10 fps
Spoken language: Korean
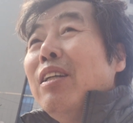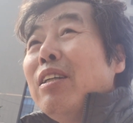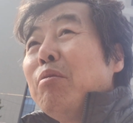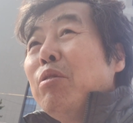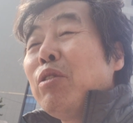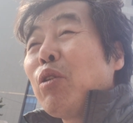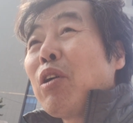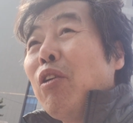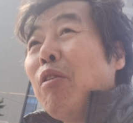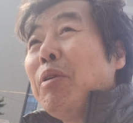여러분
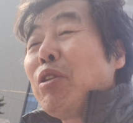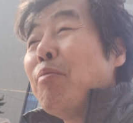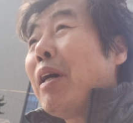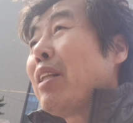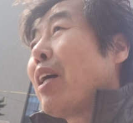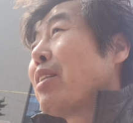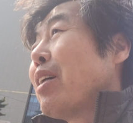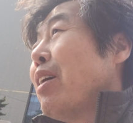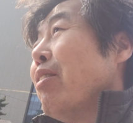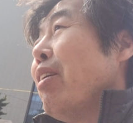또경로 인베스트 돈 많이
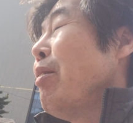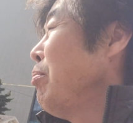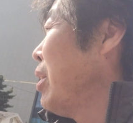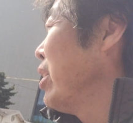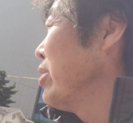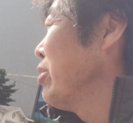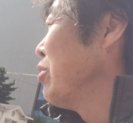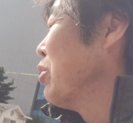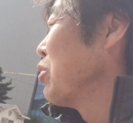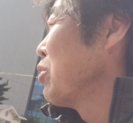땄잖아요 엠빵
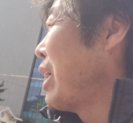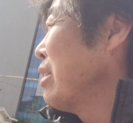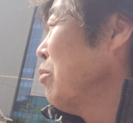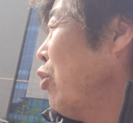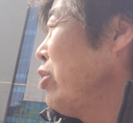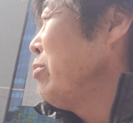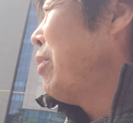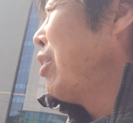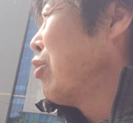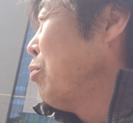하시고 또 다들 모이지
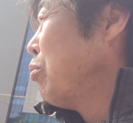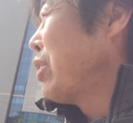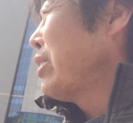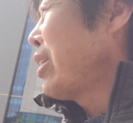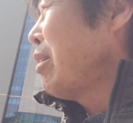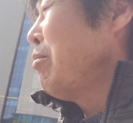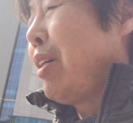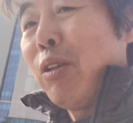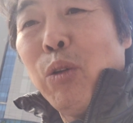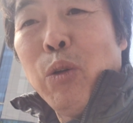말고 부산
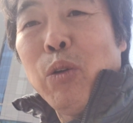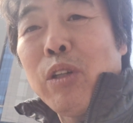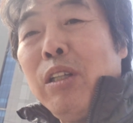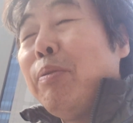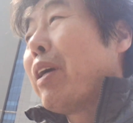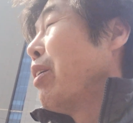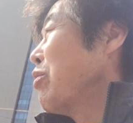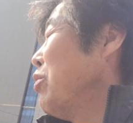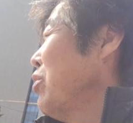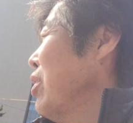사람만 오길
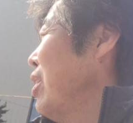바라고